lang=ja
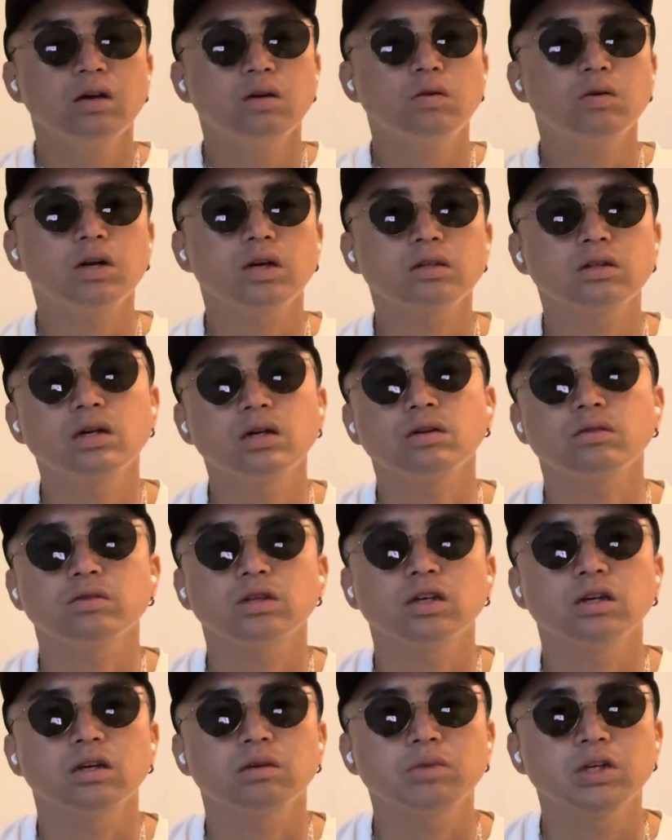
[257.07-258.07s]
買ったの
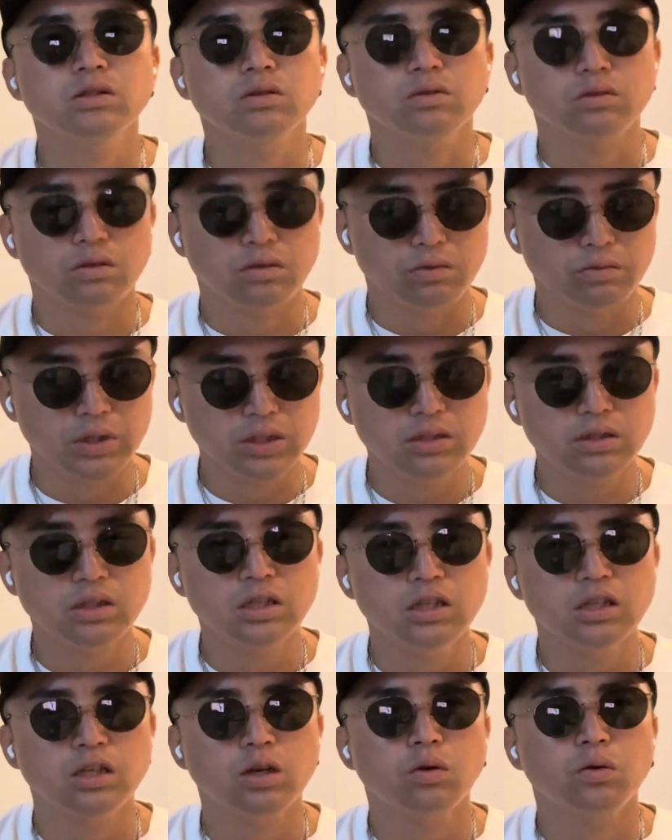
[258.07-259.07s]
で、まあ、その
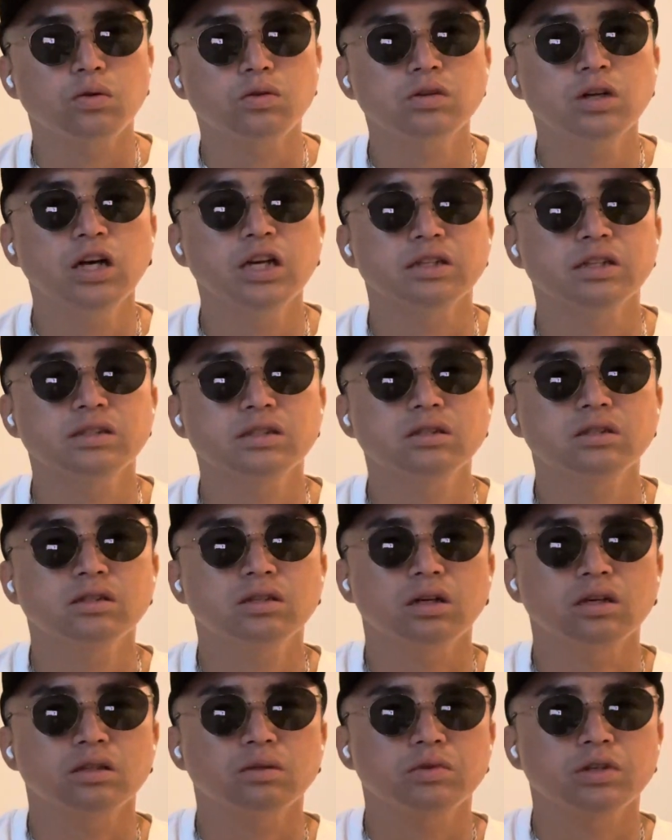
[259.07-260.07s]
ウイスキーでコカイにすっか
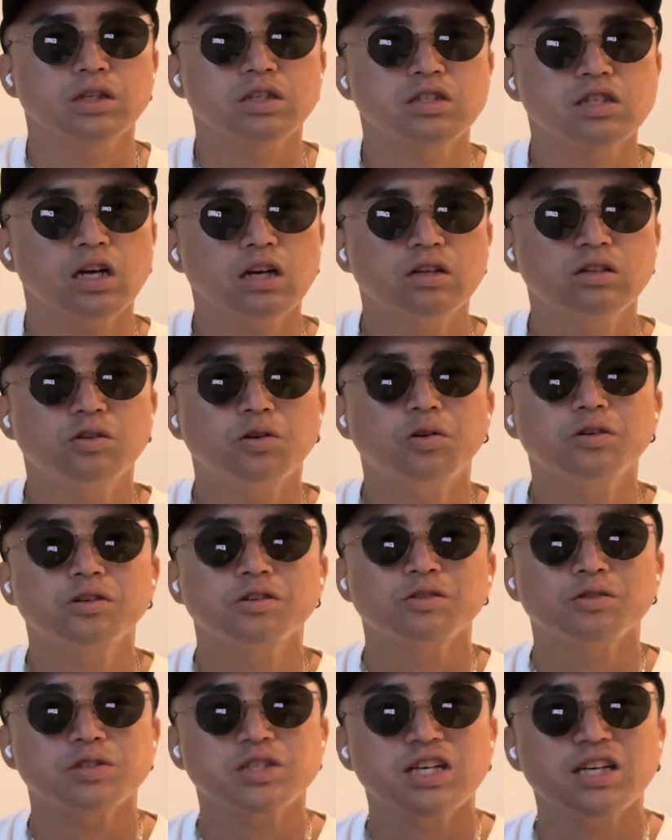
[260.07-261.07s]
と思って
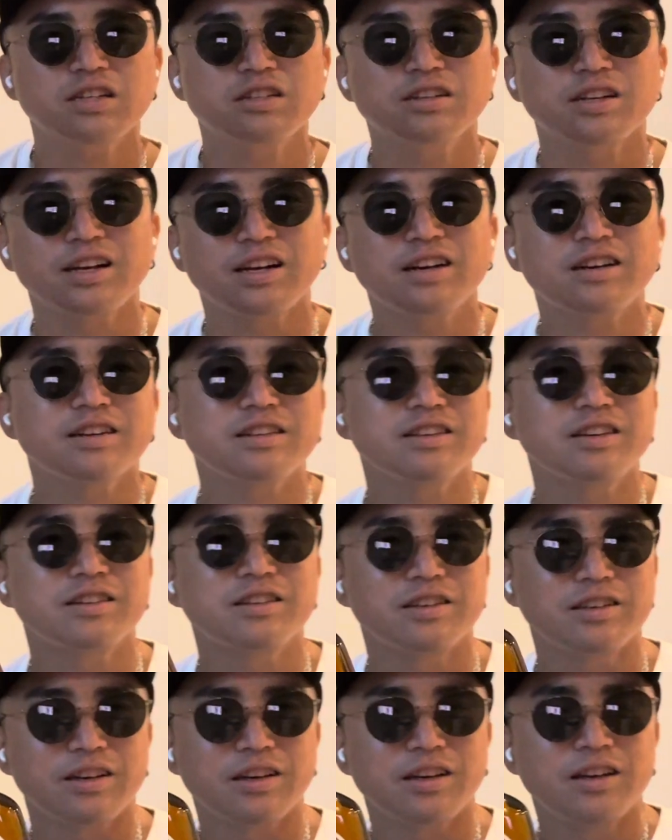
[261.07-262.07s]
ジャック・コークもジャックがなかったん
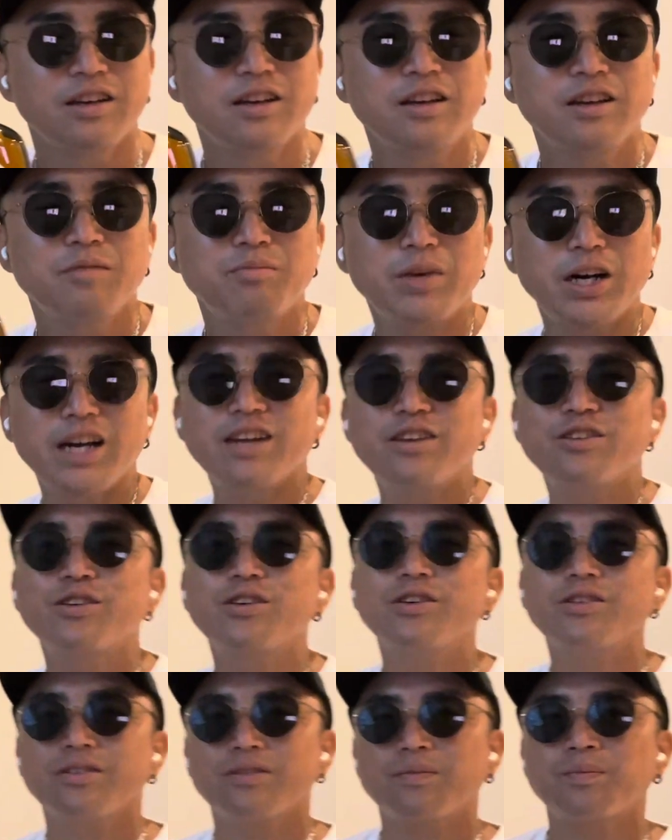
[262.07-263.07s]
で前
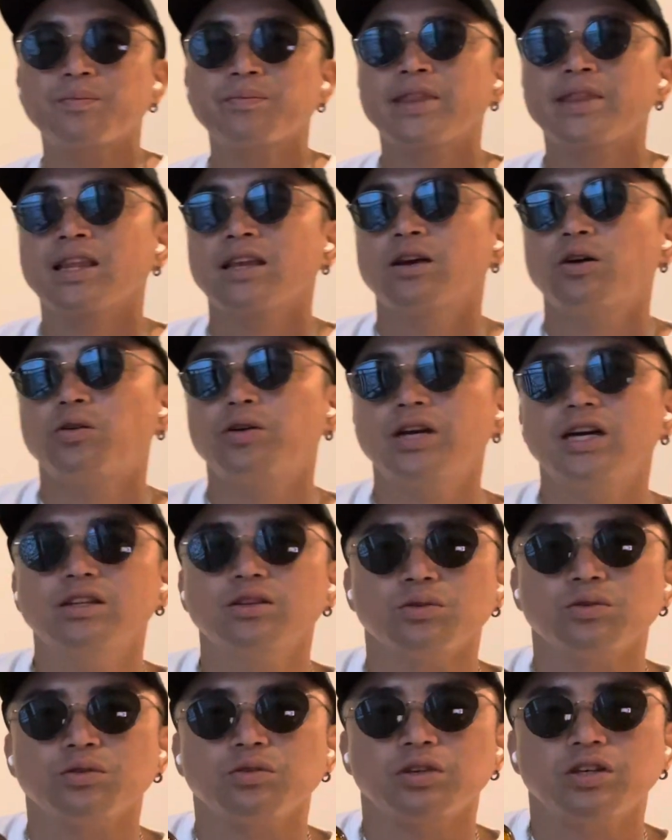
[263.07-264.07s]
のお宿
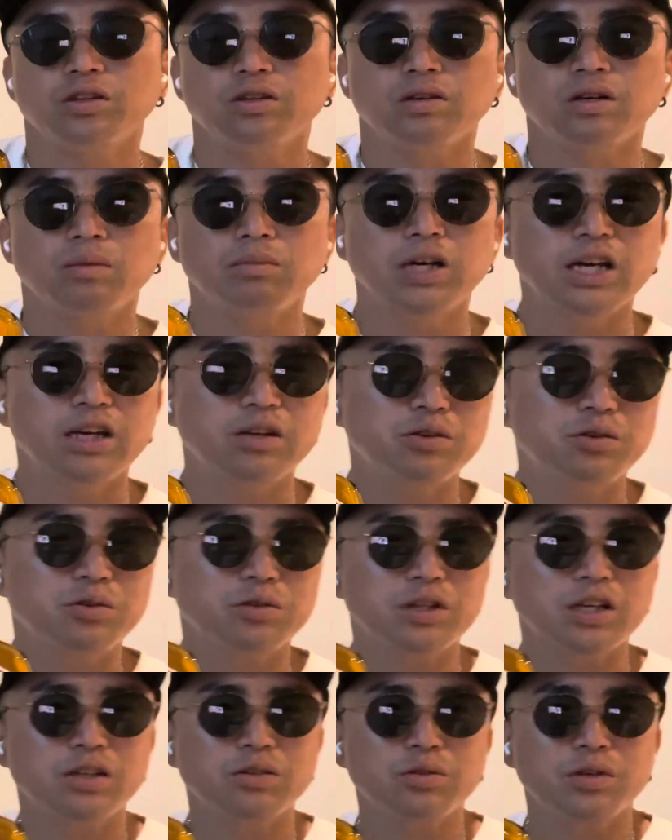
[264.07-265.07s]
の時っていうか前の拠
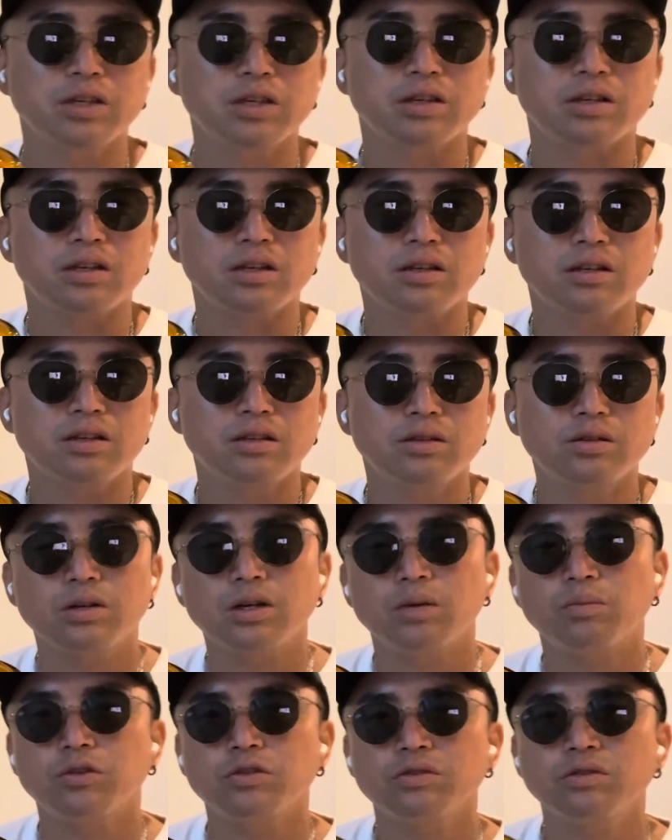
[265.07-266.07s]
点の時という
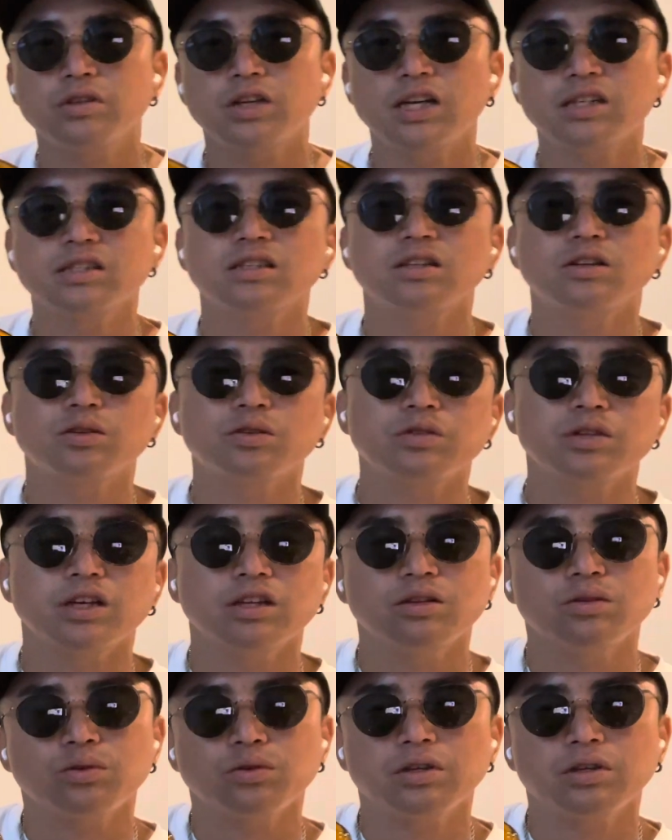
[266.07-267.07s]
か僕の大好きな拠
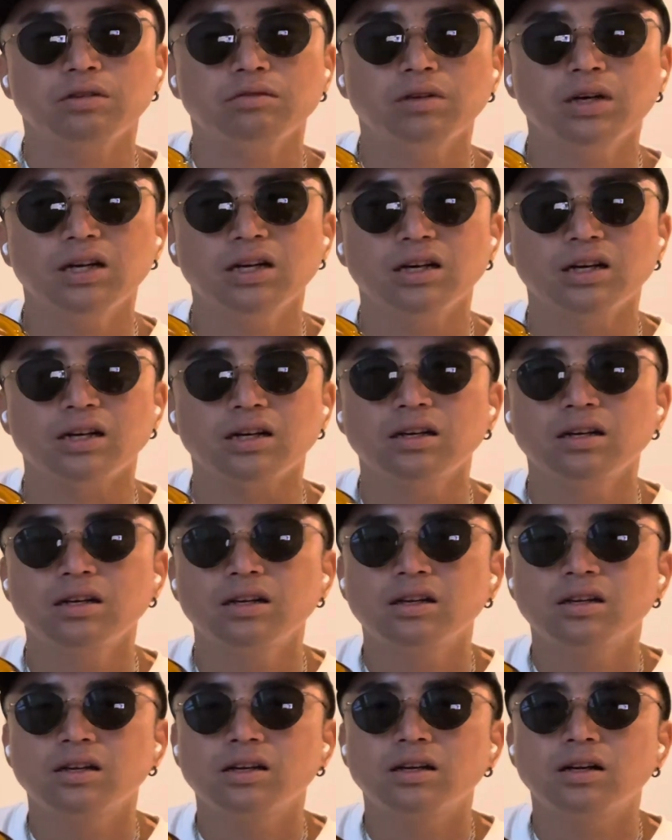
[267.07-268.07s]
点の時は
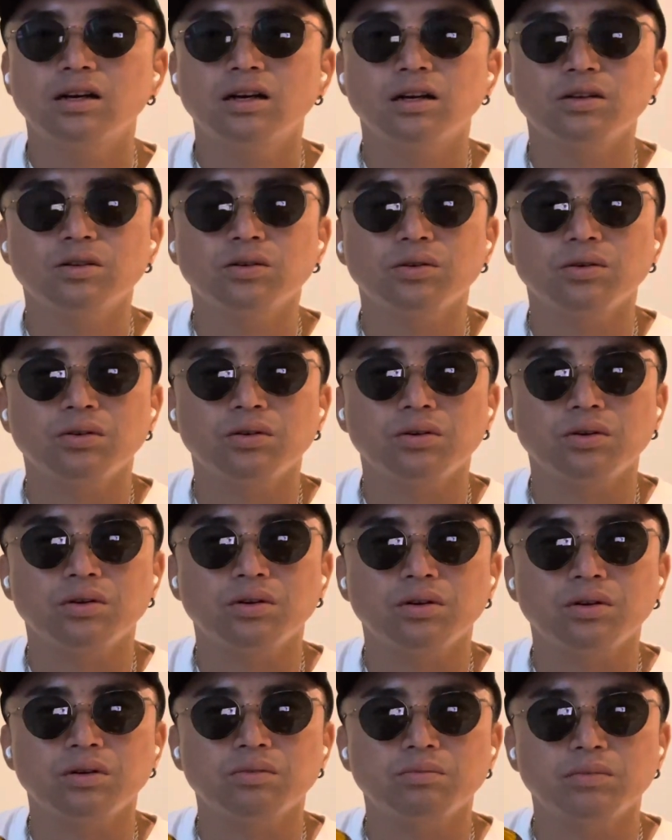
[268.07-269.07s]
あ
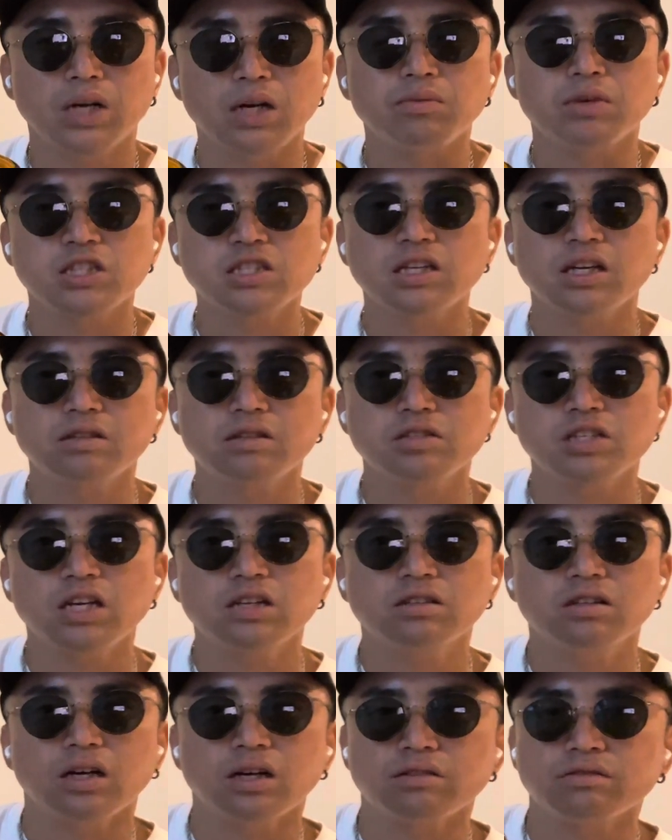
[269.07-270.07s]
のまあ間違いなく
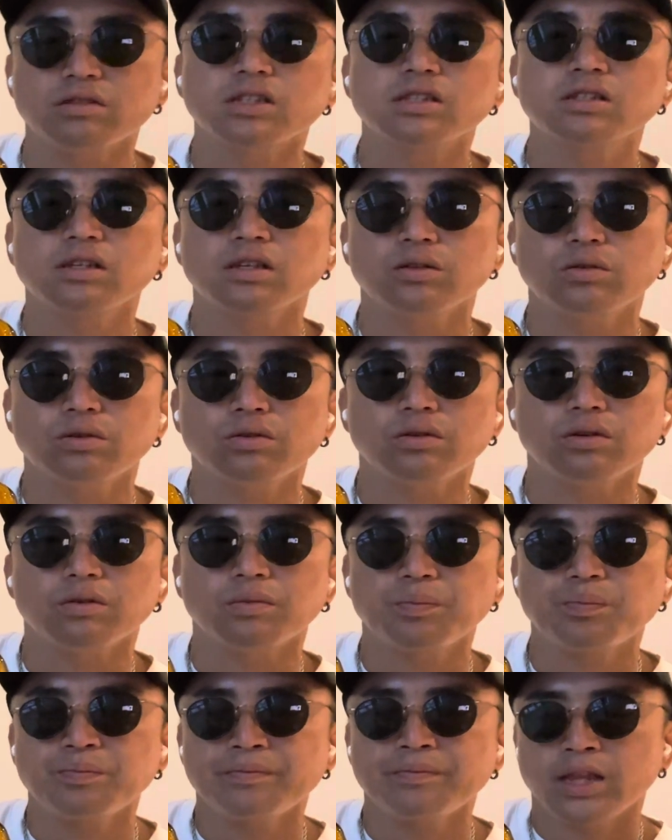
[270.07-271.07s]
ジャックあるんですけど
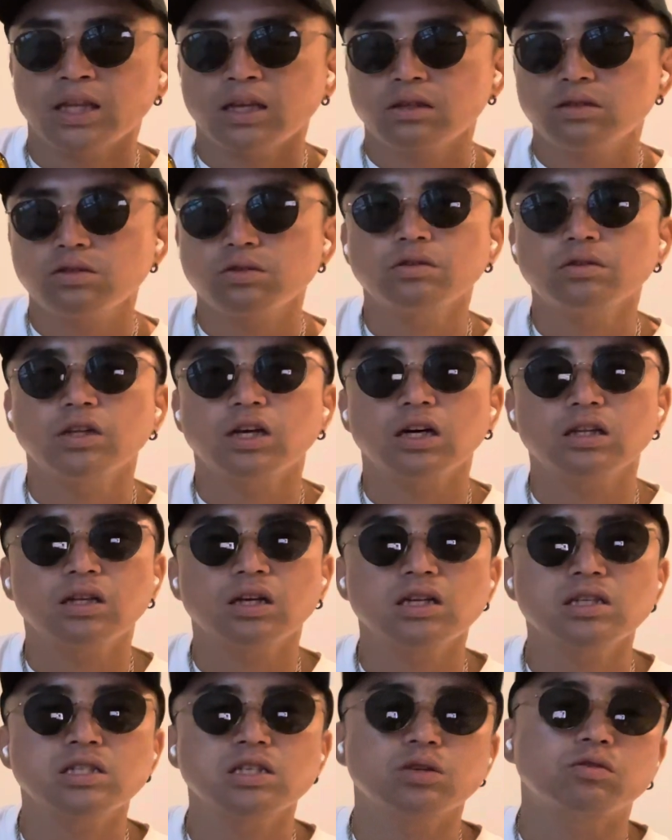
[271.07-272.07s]
ちょっとね
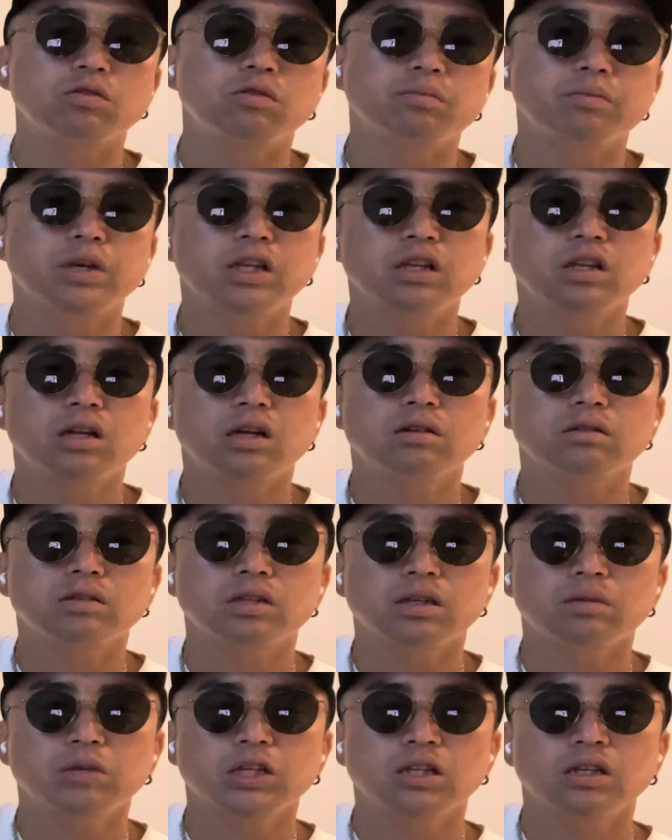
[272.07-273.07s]
新しいコンビニなの
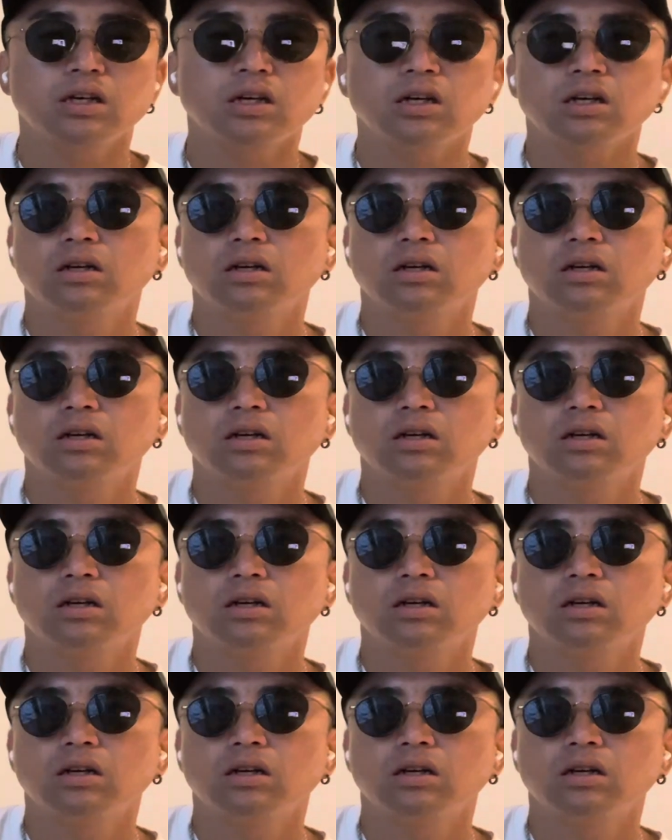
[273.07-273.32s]
でまた